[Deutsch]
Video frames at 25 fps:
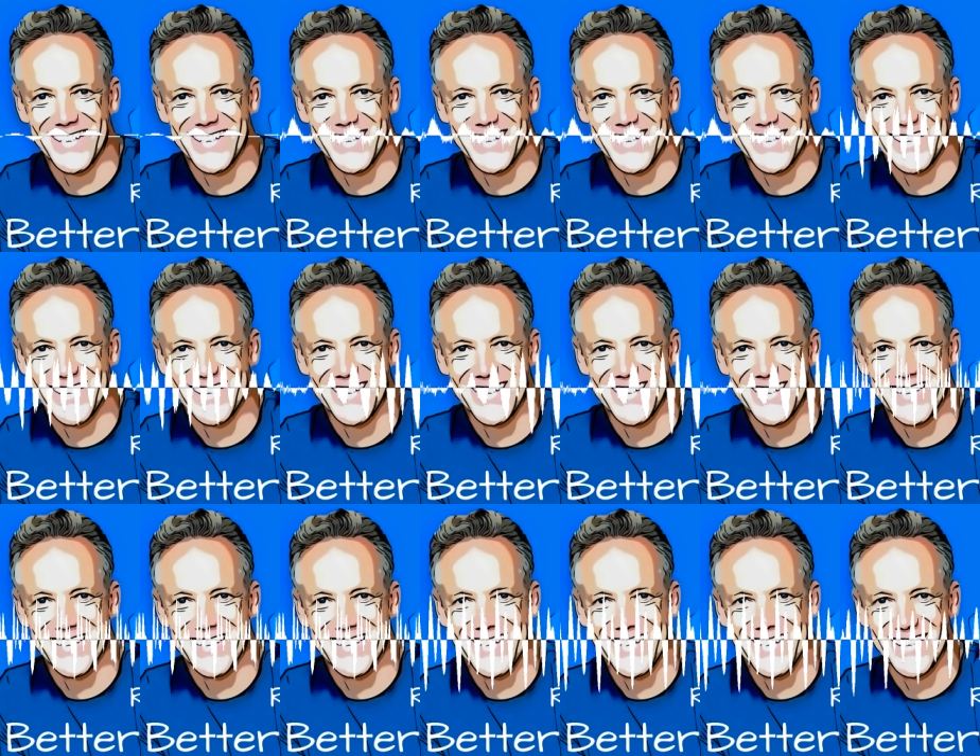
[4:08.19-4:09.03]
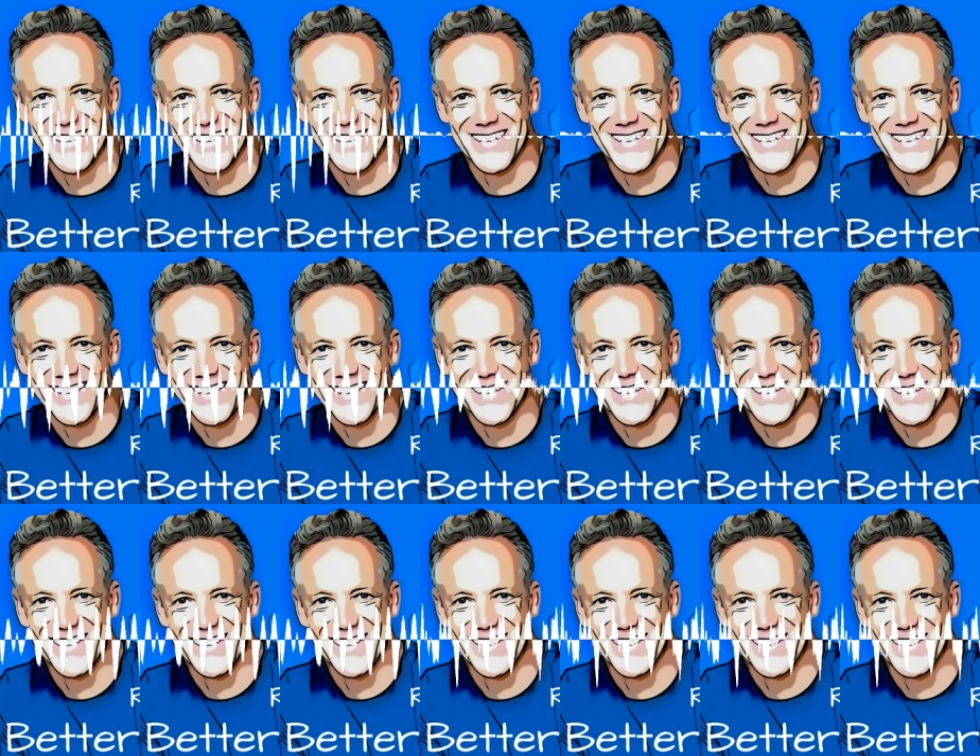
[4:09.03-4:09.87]
Als mir klar wurde, dass
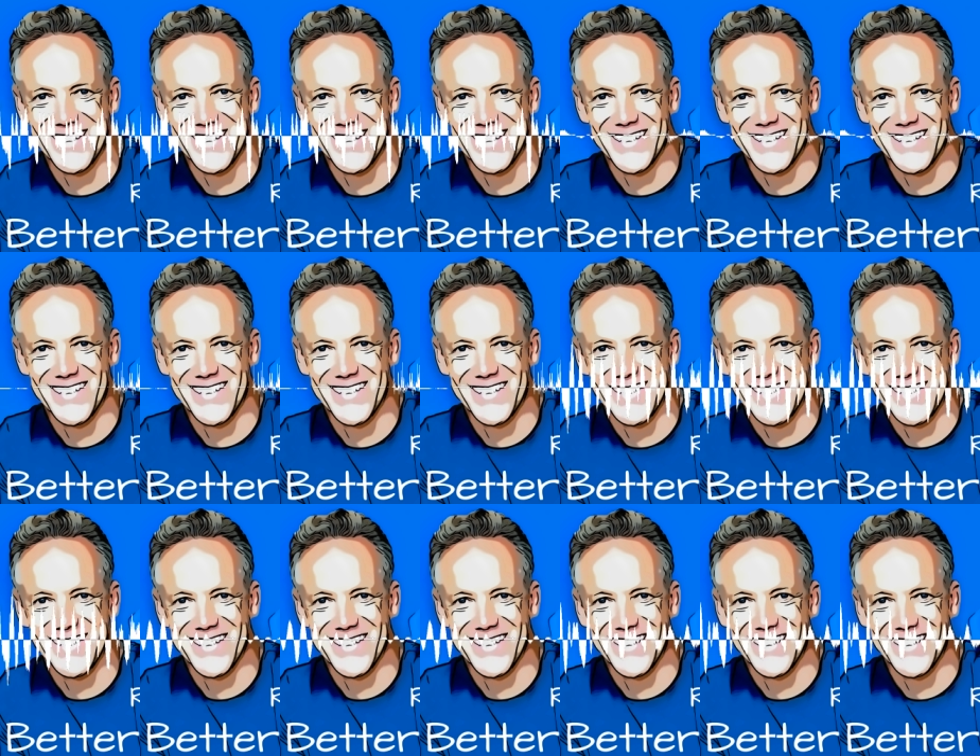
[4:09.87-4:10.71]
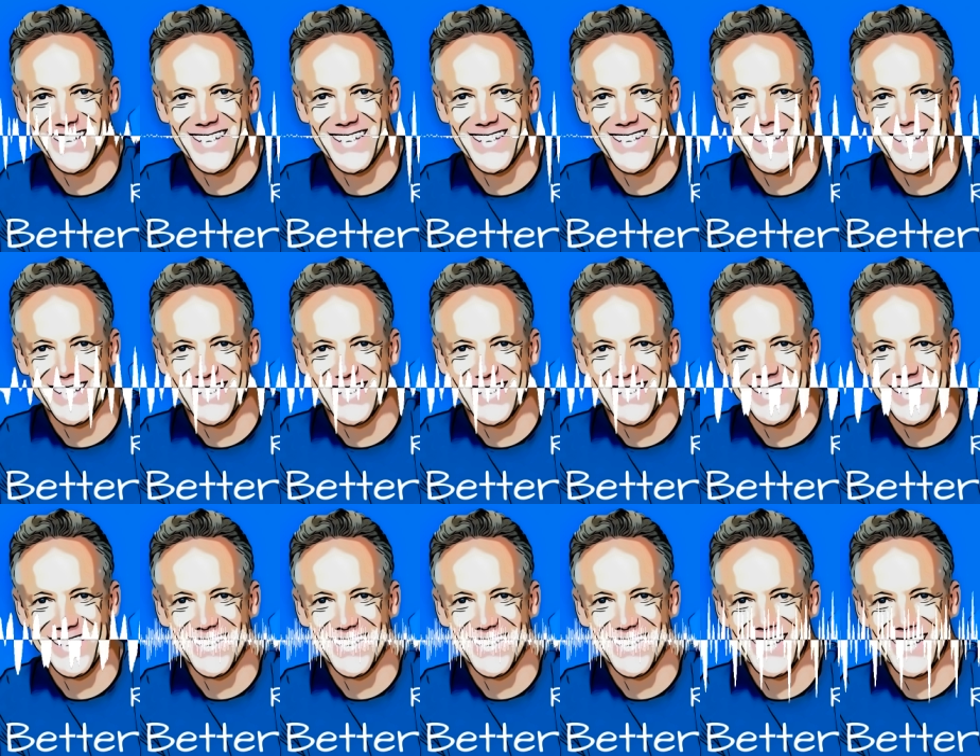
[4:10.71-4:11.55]
ich in einer extrem aufregenden
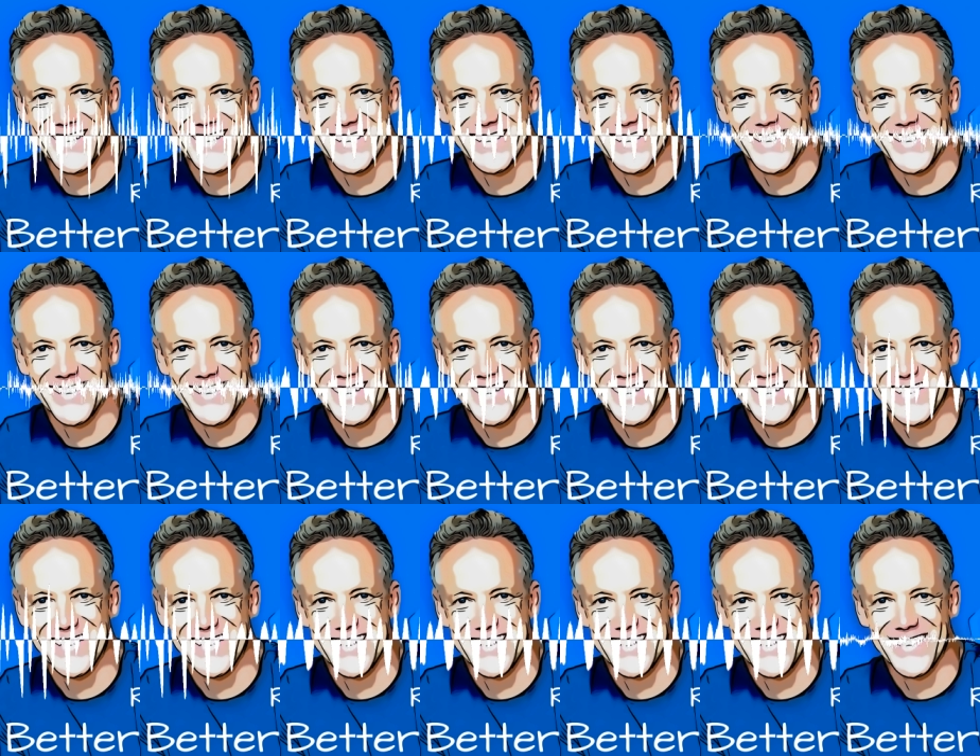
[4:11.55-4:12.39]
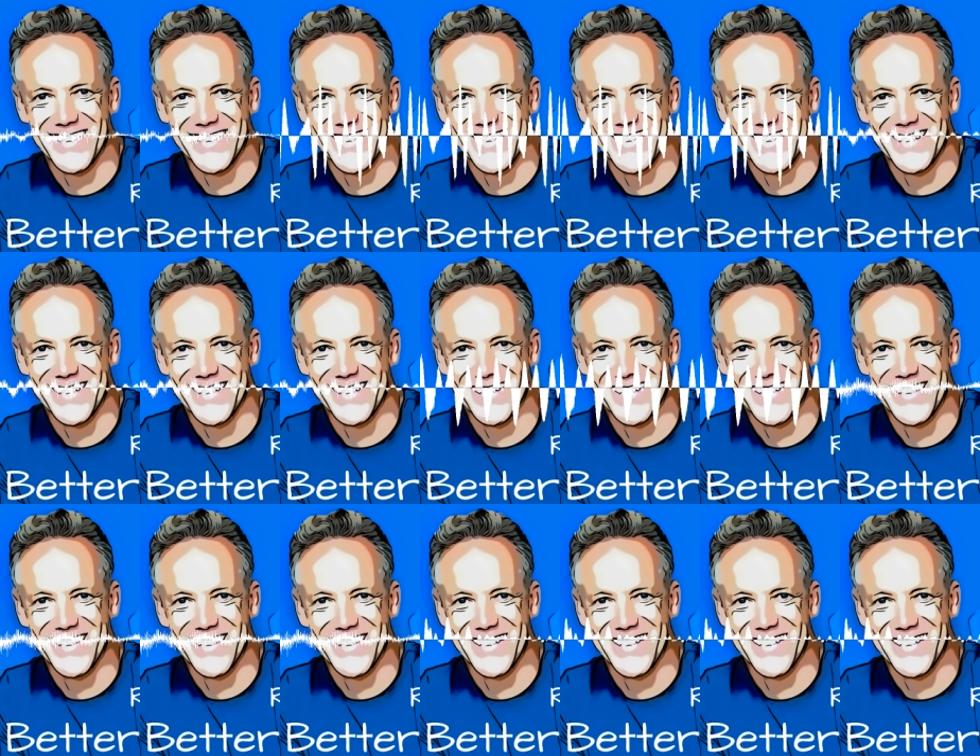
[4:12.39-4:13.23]
und spannenden Phase meines Lebens
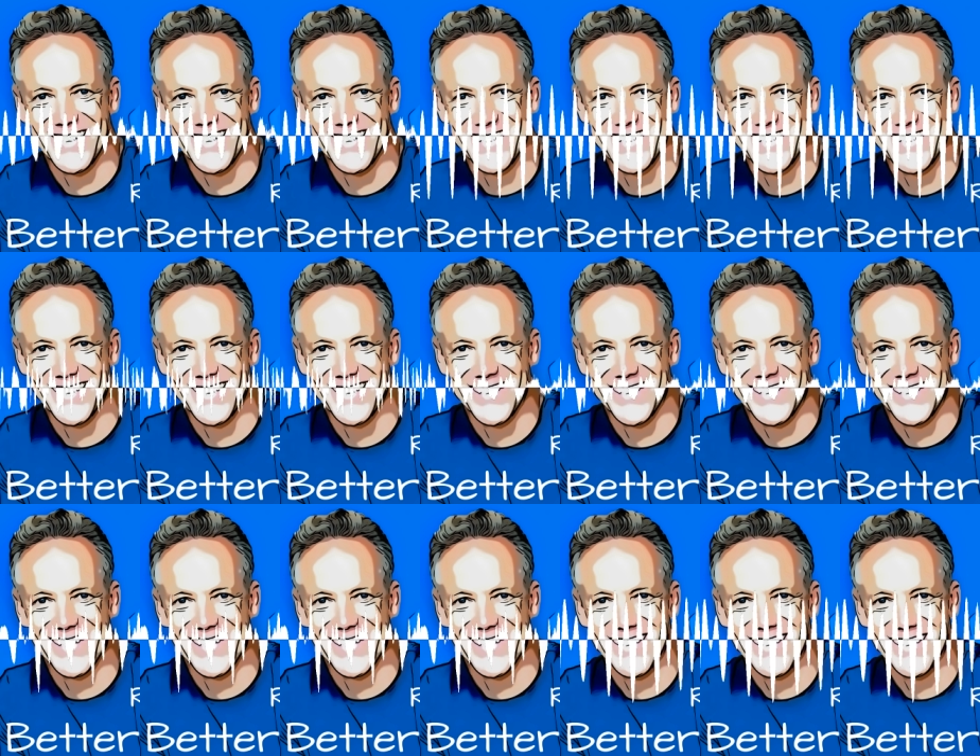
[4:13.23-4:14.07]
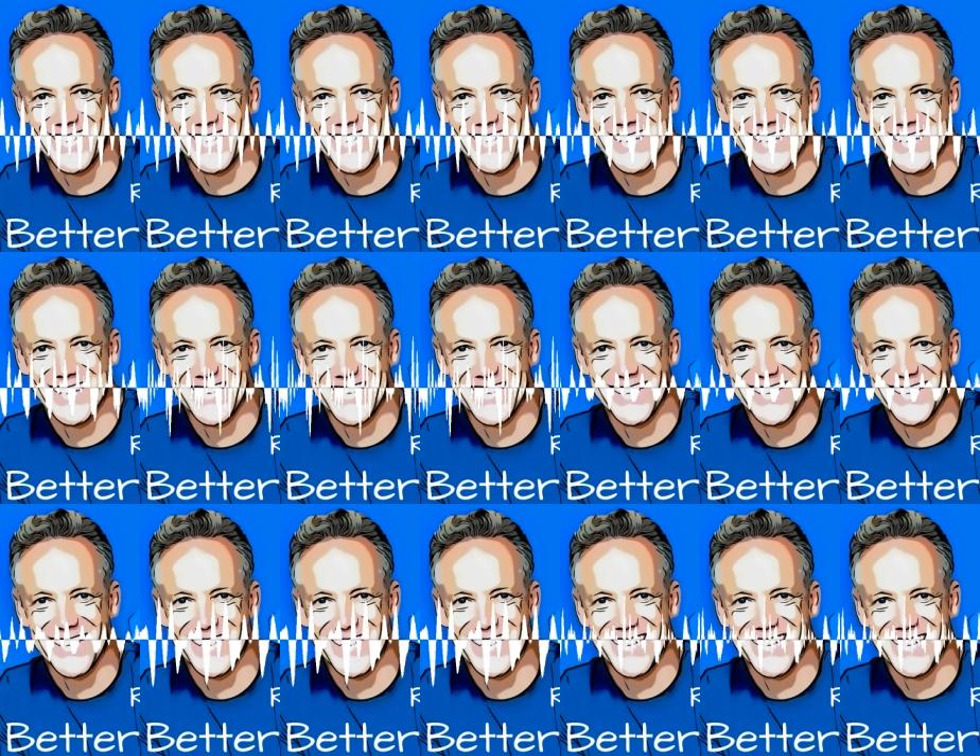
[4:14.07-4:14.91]
den Fokus mehr auf Familie,
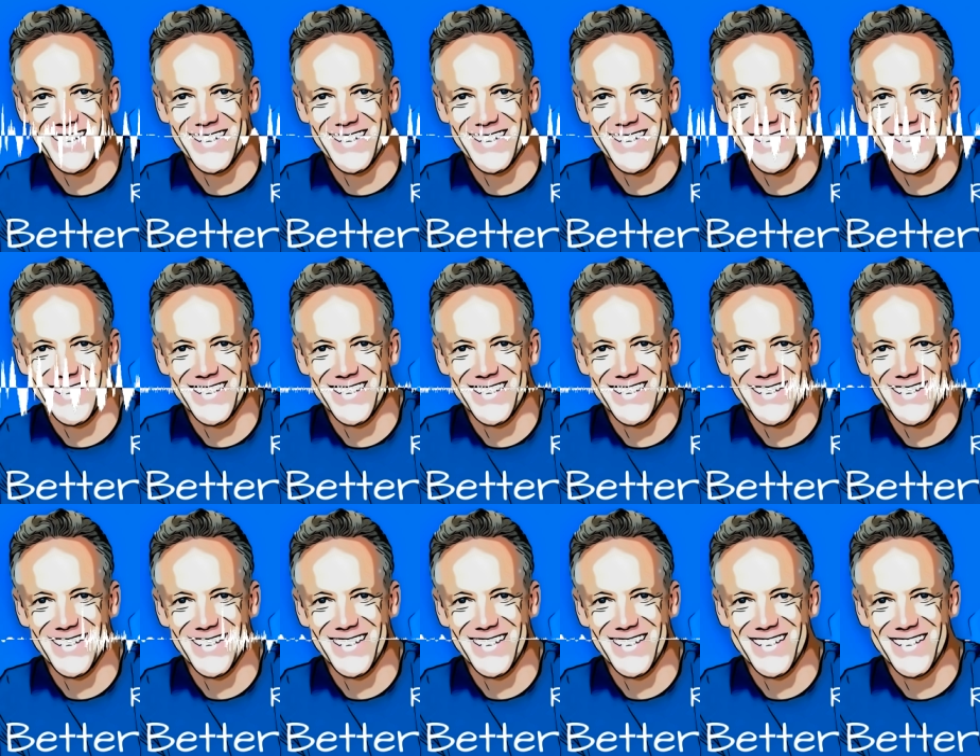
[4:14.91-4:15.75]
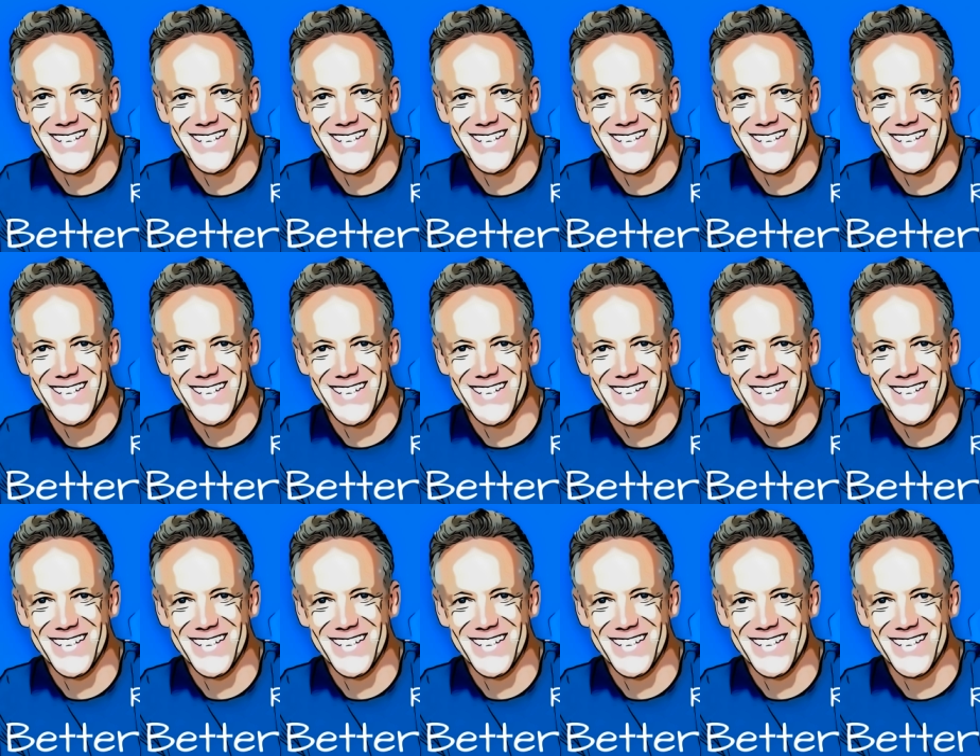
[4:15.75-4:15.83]
Haus und Job gelegt hatte